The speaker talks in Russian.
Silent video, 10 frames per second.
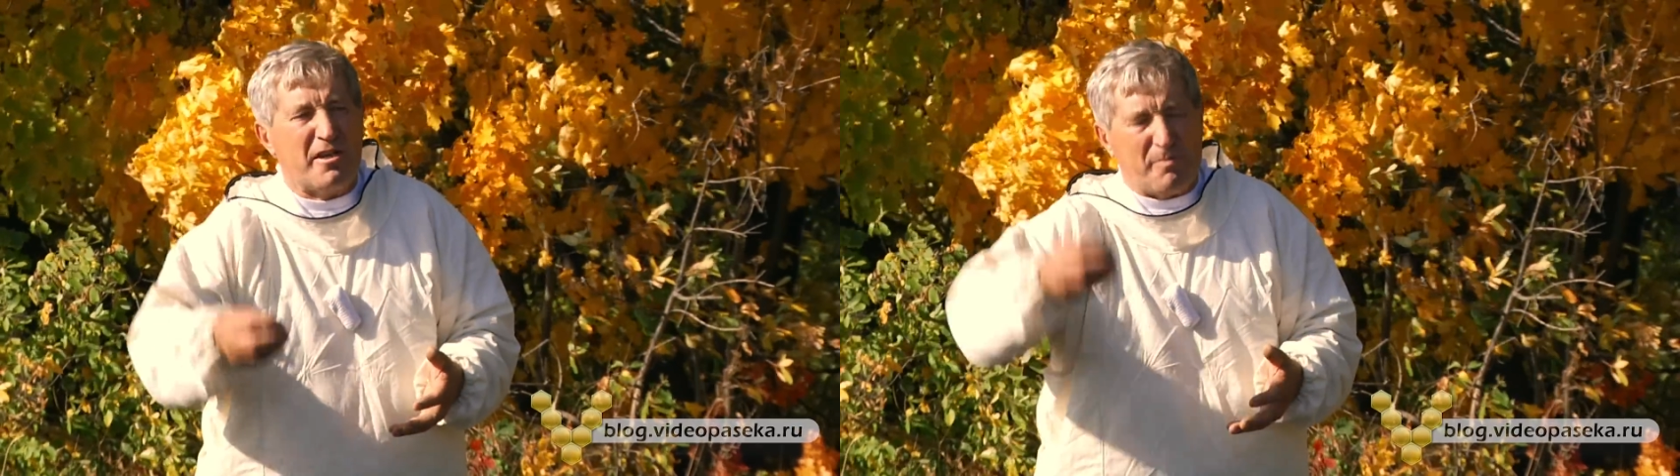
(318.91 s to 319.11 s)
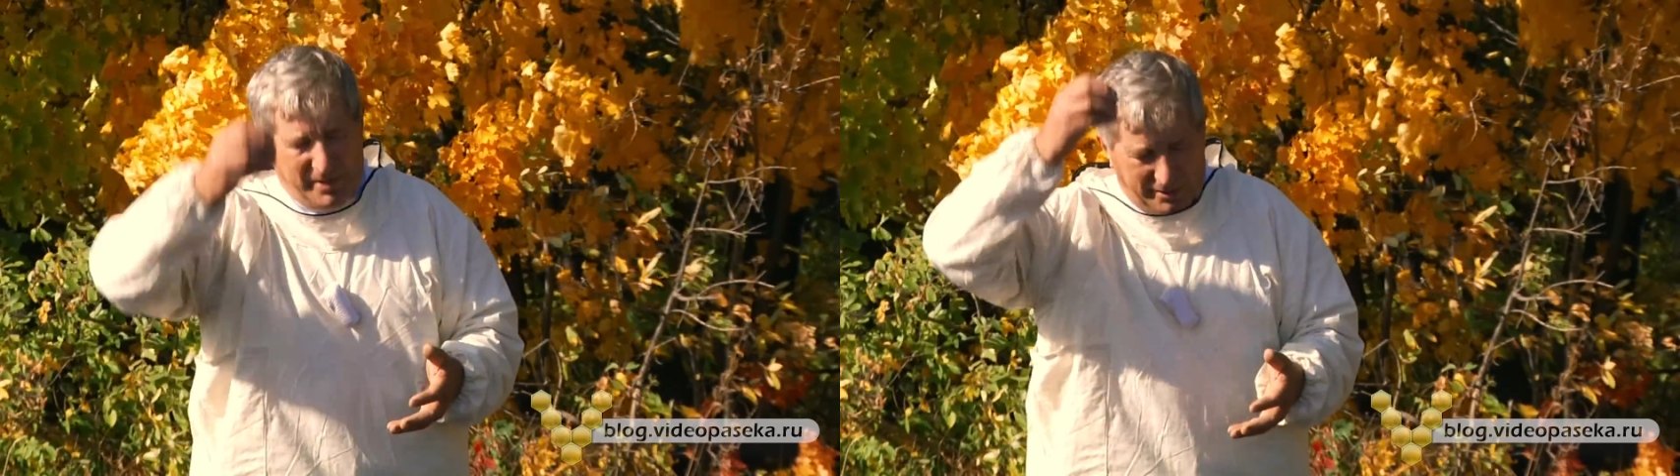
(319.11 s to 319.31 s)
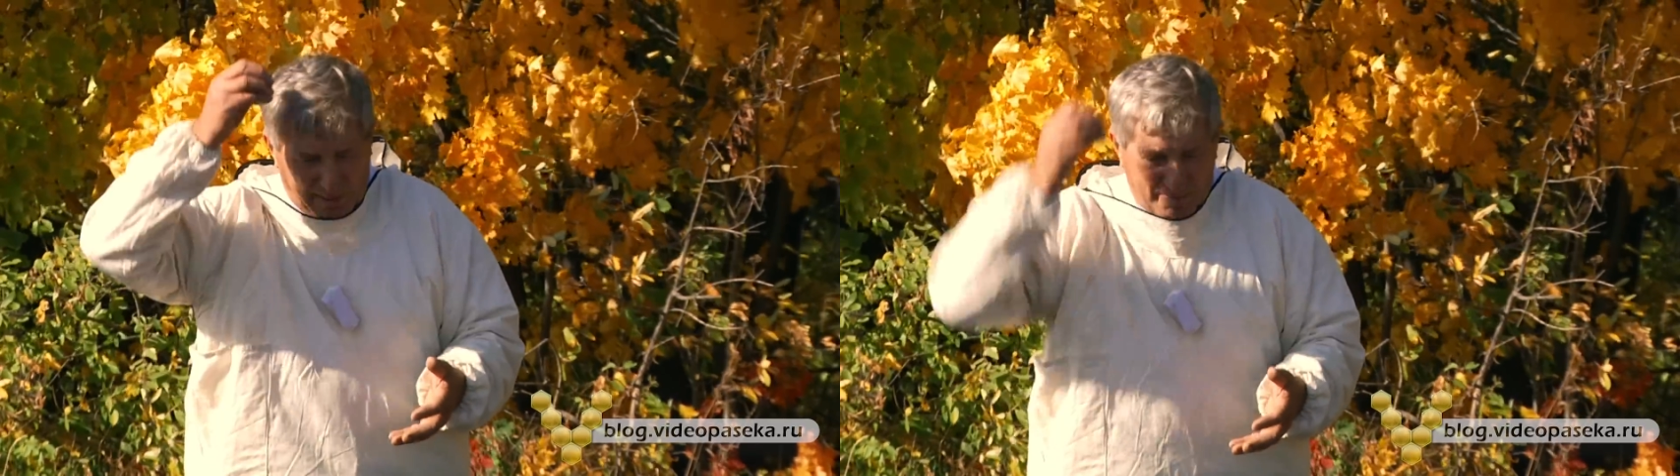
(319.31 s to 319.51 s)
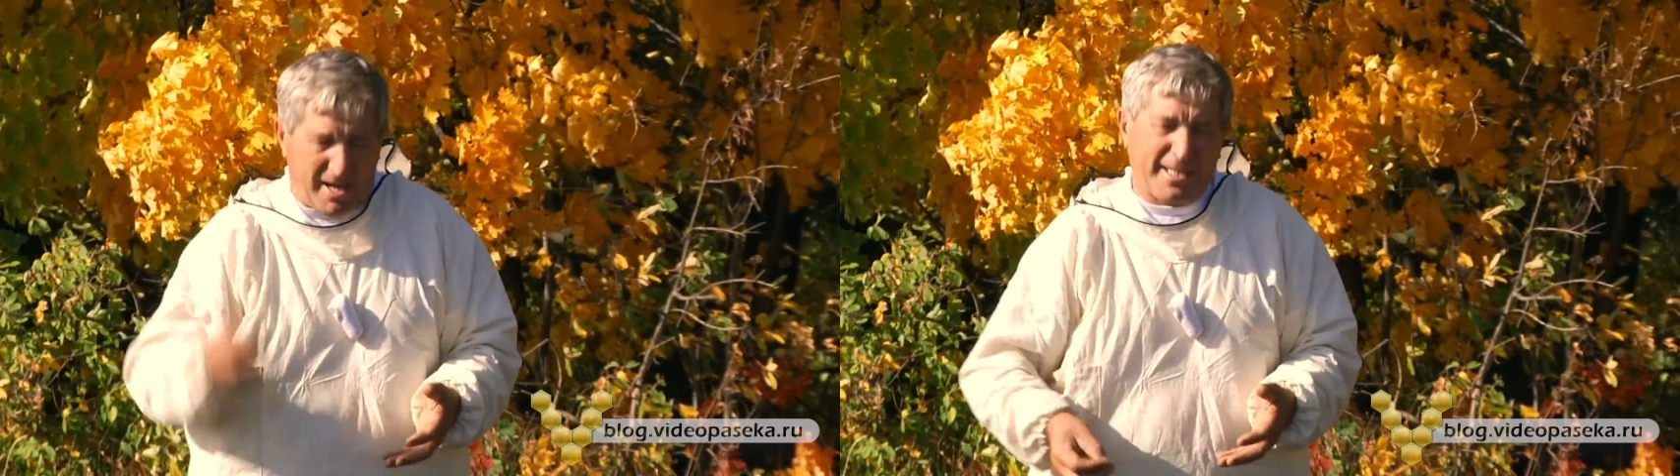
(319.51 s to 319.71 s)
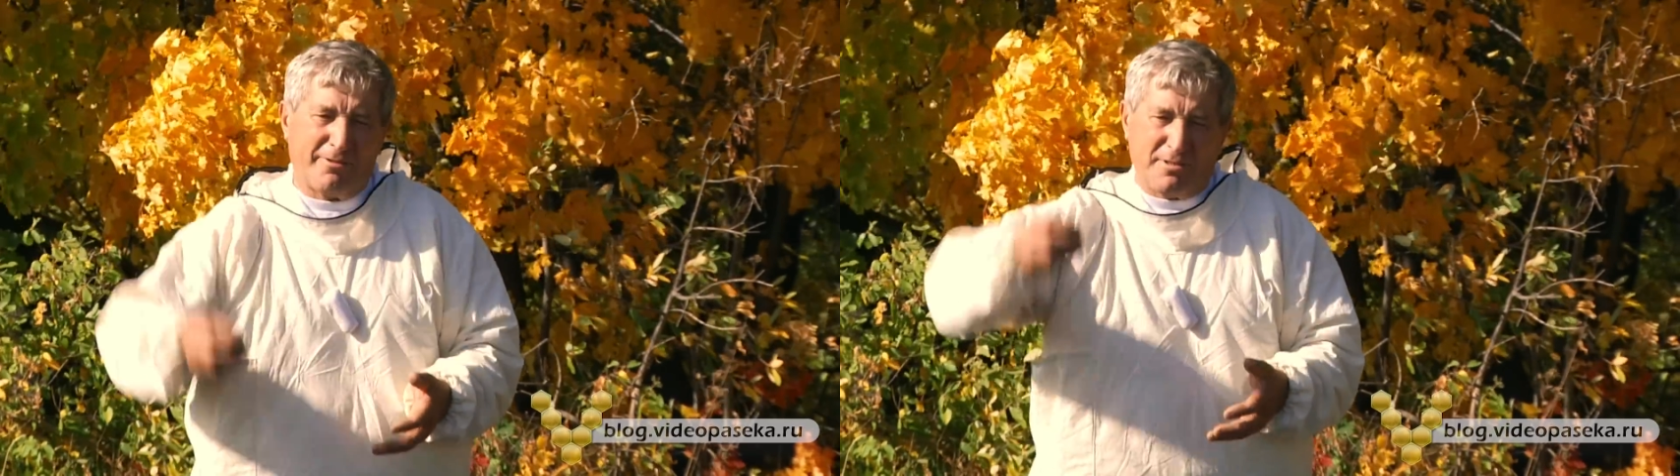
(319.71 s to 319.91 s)

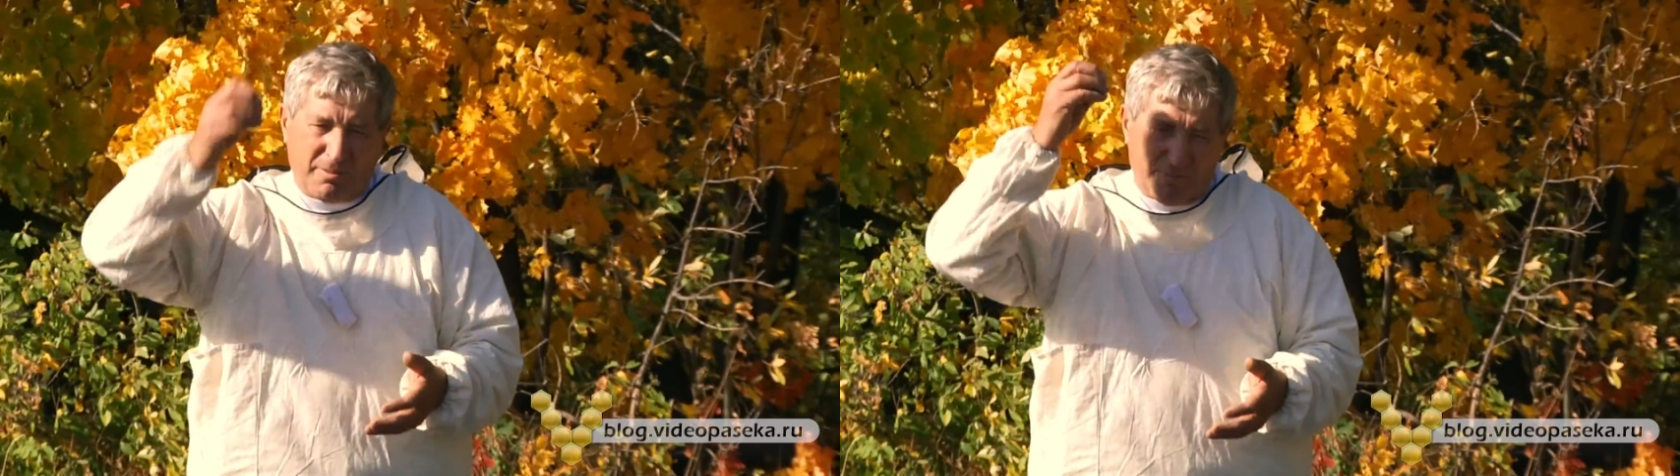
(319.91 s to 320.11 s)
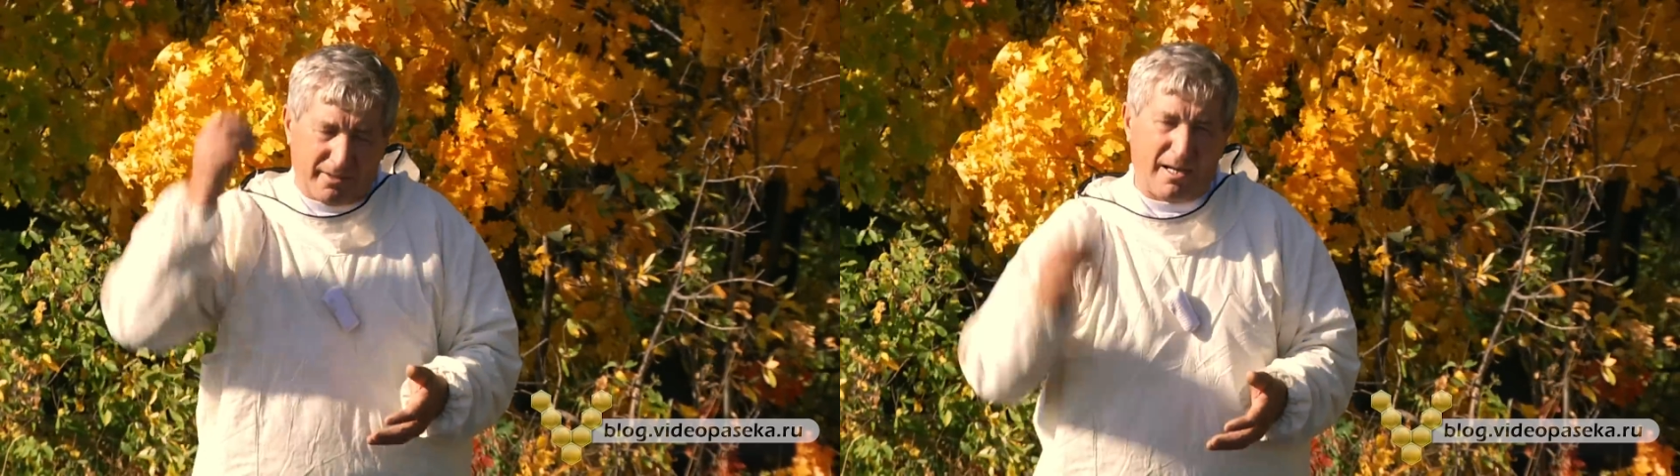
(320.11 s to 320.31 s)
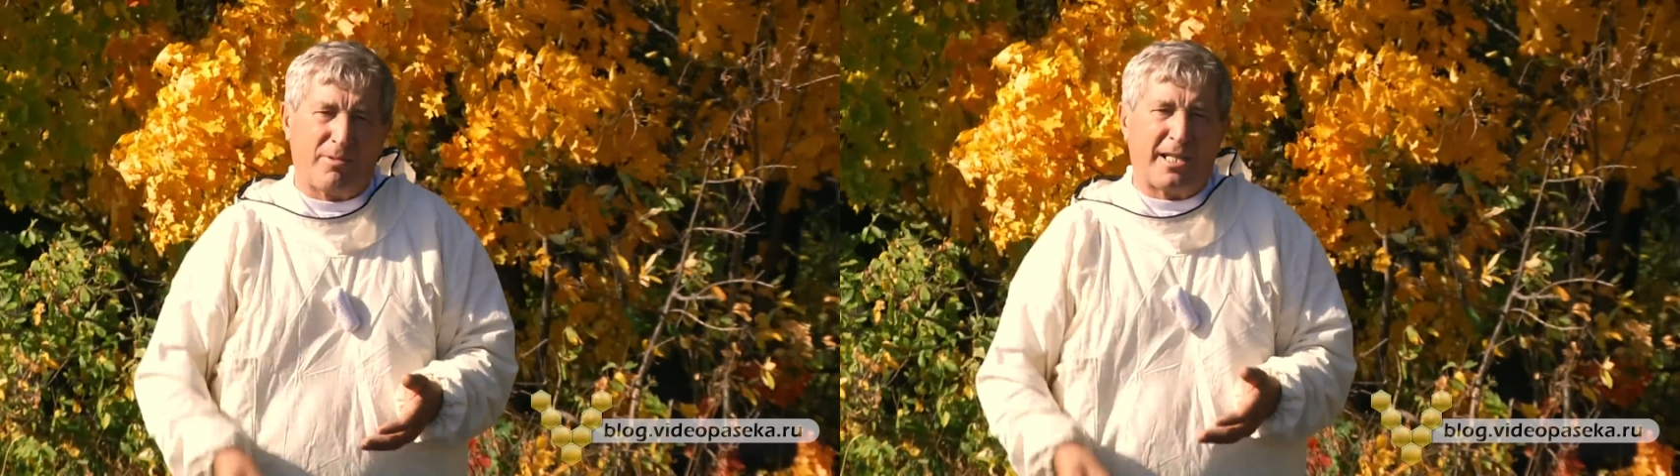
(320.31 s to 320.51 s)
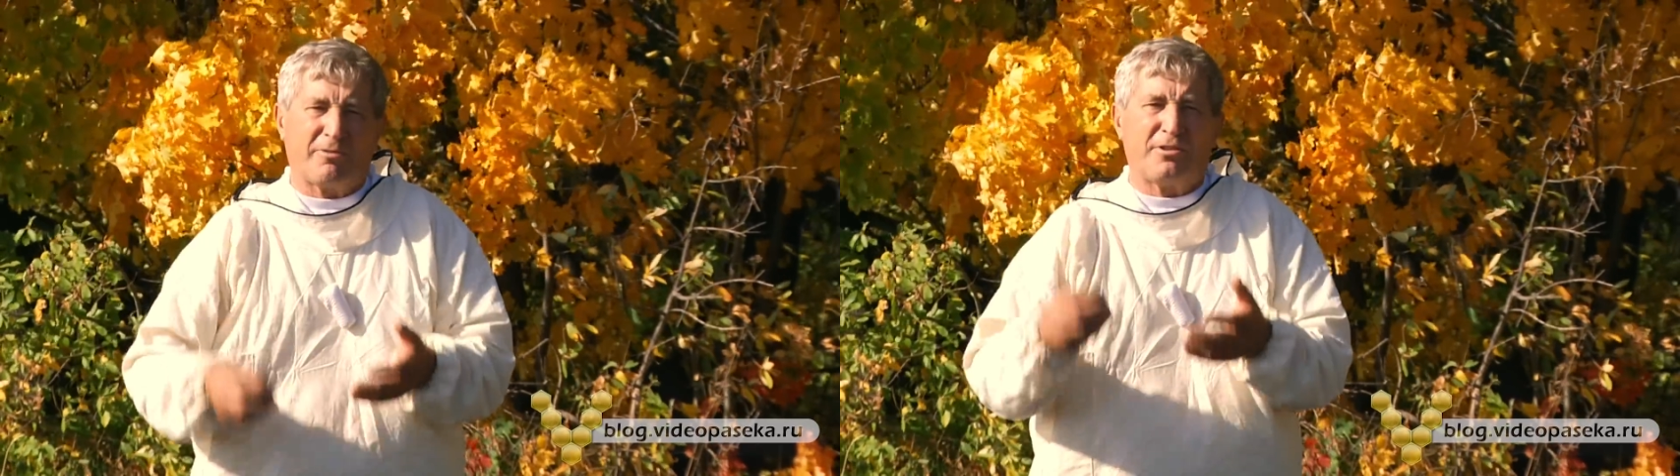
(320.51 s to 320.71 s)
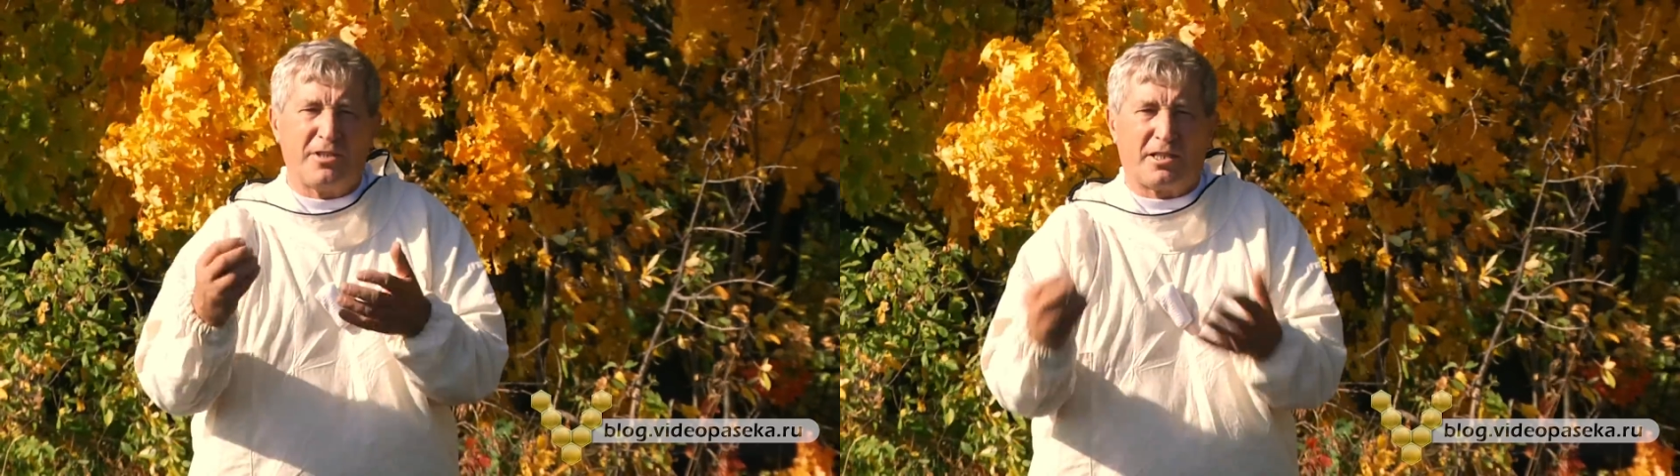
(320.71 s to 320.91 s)
перерабатывать и
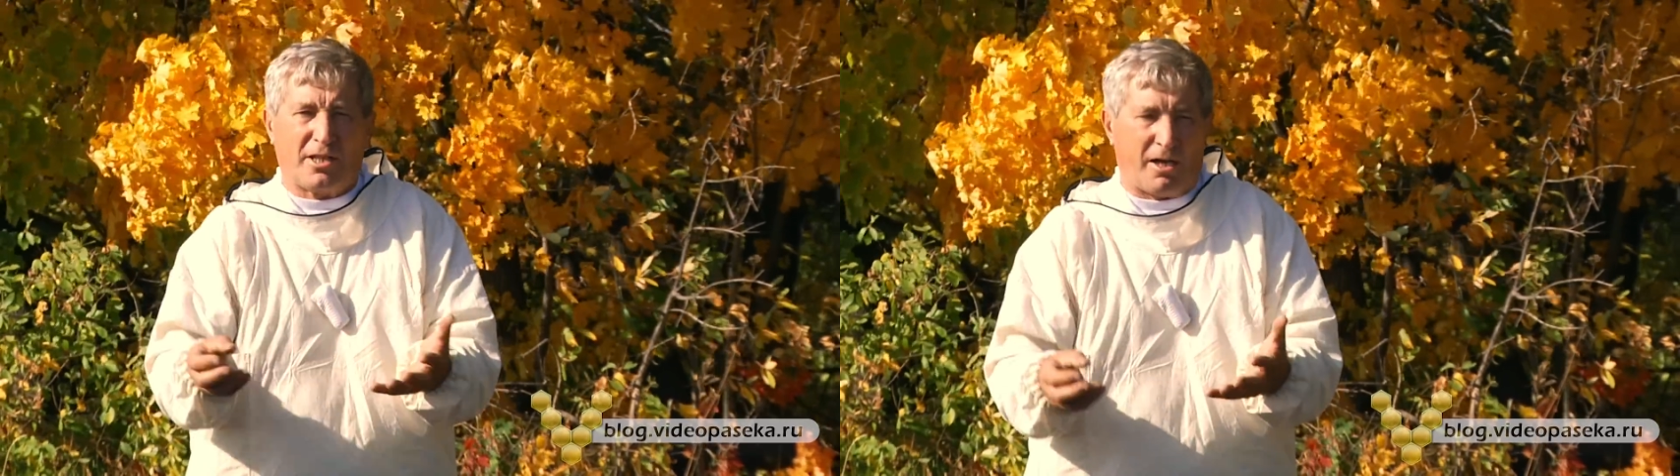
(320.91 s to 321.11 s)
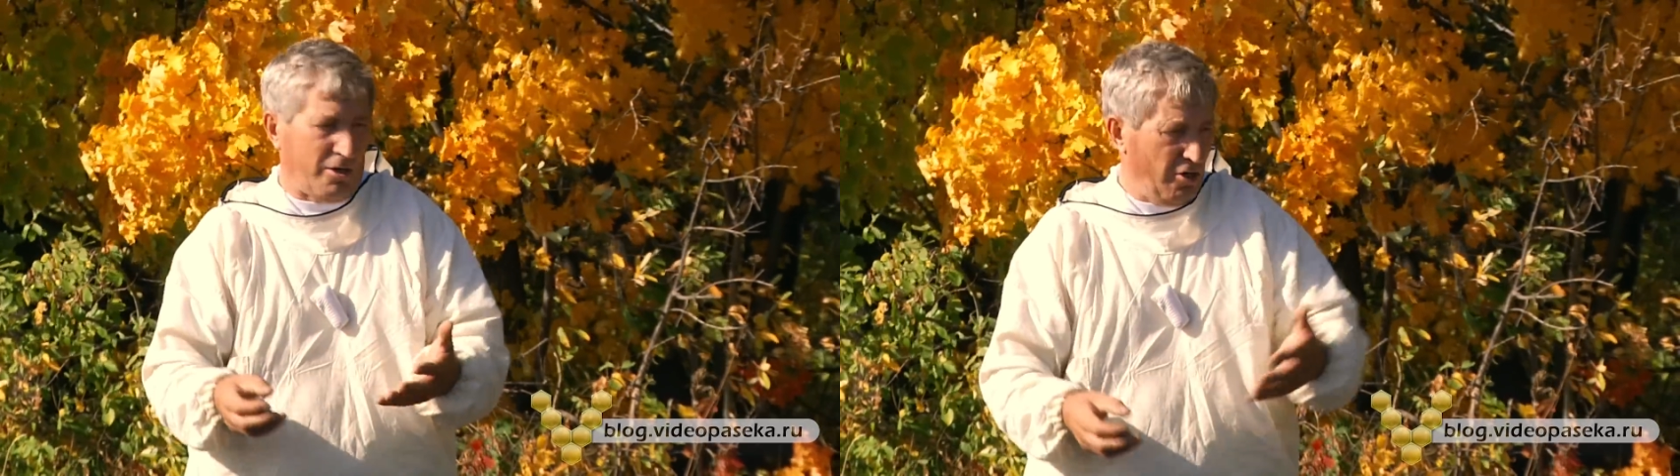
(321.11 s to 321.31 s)
перерабатывать нектар.